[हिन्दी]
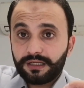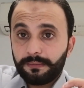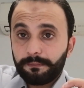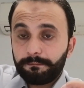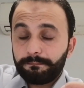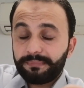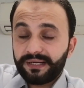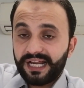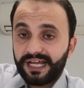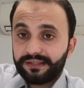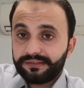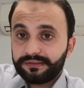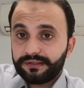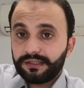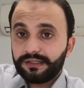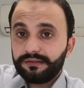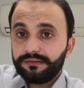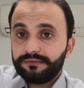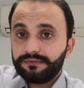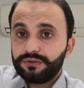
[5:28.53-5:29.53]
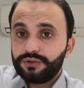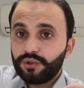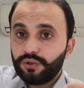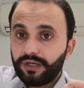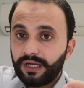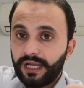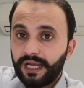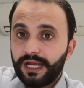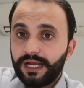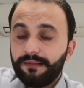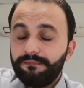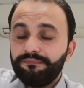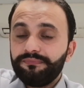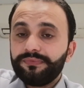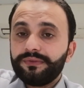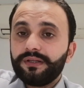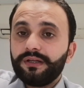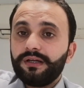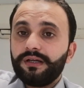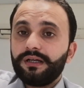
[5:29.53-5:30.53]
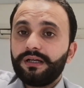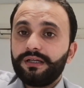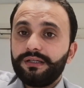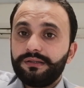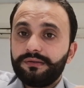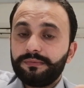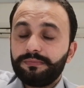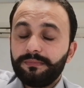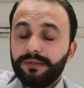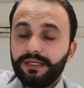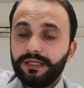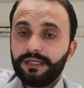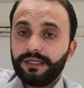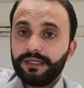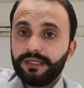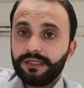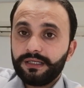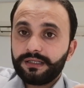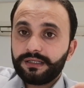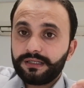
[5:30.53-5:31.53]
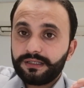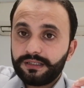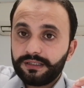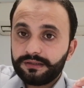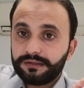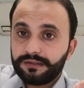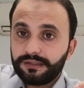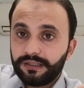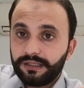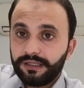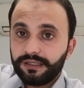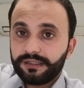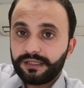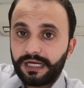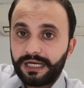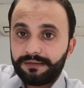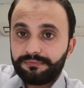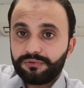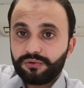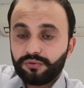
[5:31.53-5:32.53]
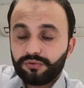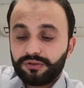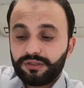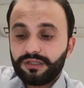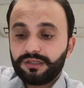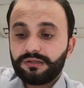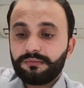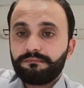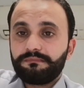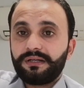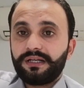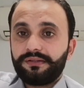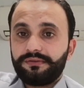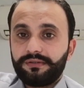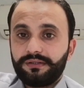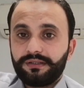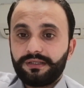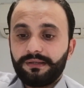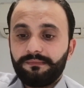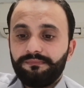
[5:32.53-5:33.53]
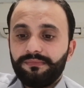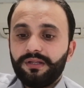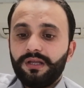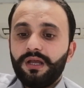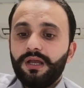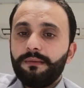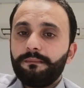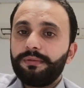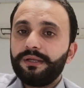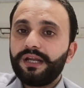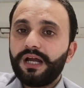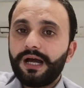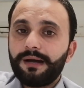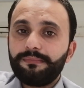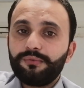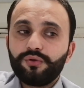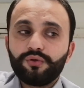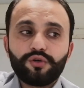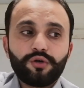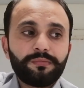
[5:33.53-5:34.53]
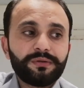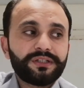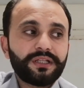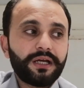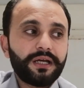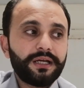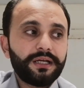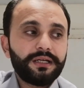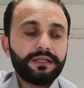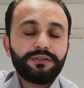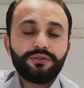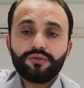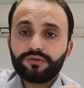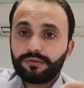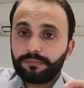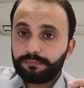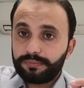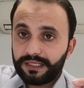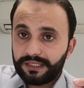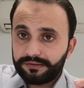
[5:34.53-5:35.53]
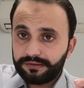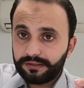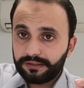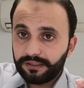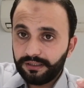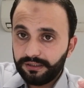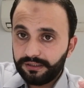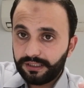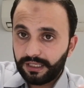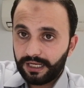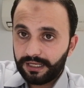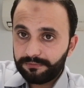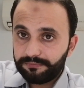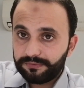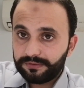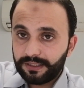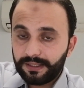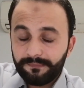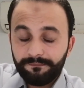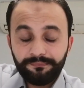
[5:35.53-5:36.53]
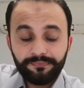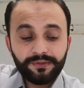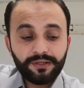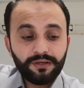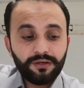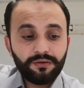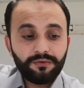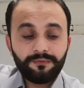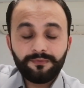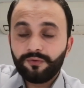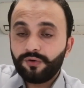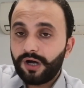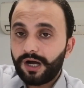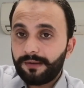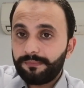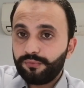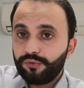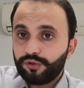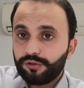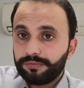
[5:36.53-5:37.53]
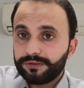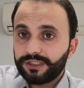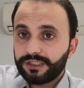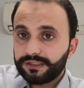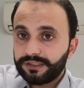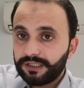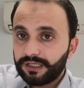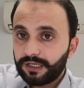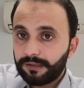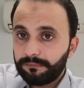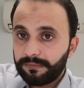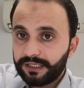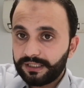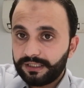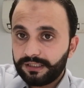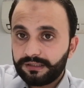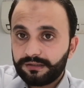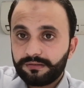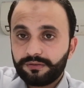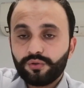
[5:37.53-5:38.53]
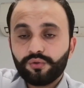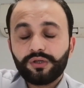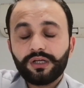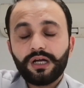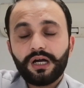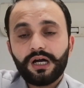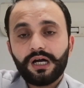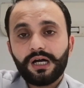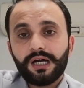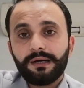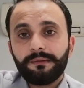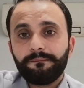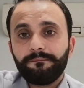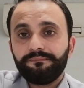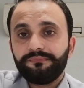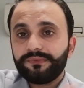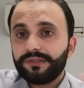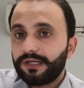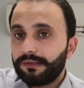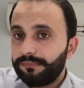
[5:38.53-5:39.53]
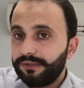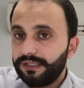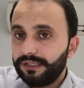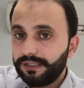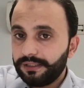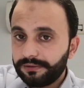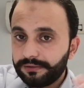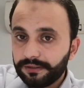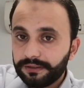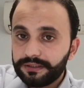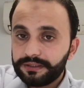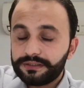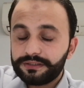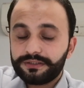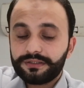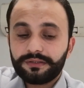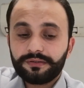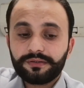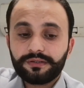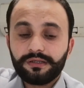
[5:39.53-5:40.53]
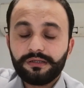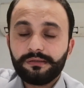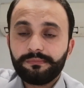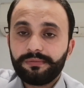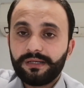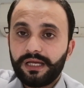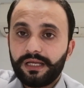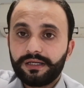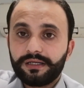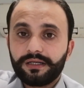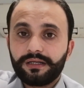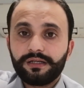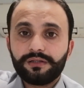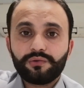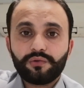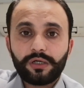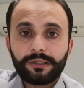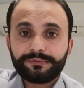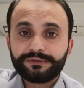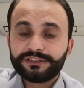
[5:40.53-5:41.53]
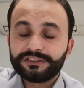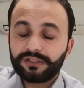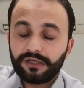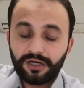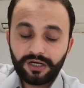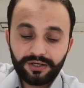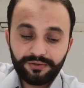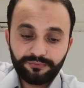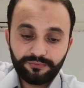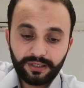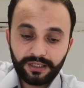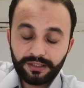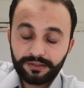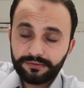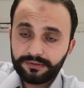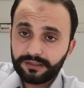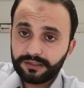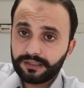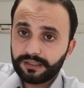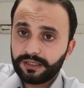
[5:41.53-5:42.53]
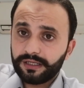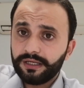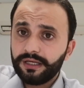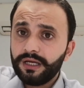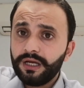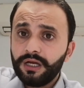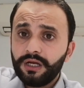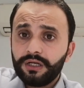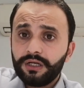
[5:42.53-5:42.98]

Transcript: कंप्रेसर जो है इसमें कितने टाइप्स होते हैं कंप्रेसर के फिर आप उनको बताएं जो कंप्रेसर की टाइप्स हैं वो आप उनको बता दें हरमेटिक क्योंकि आप अभी ए सी ट्यूट्रिशंस के रिप्लाई करें तो आप स्टार्ट वहाँ से करें